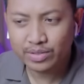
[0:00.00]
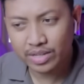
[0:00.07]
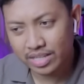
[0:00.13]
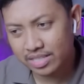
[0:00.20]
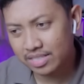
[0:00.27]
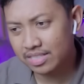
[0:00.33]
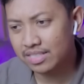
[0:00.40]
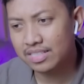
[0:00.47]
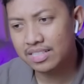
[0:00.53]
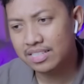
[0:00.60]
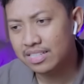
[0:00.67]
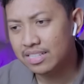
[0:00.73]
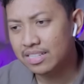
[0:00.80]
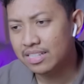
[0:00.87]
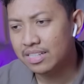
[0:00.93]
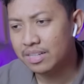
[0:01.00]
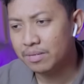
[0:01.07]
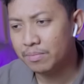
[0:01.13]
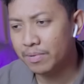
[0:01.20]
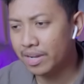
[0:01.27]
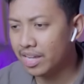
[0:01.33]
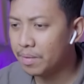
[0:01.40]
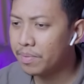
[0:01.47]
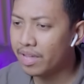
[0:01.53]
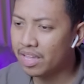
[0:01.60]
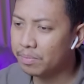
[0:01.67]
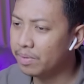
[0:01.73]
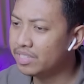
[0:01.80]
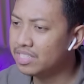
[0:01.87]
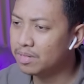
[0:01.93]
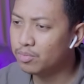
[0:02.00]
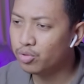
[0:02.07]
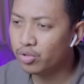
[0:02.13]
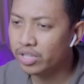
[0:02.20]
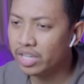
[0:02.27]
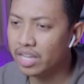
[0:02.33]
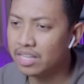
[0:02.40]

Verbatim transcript: Tuh guys. Mereka pakai kemeja mulu ya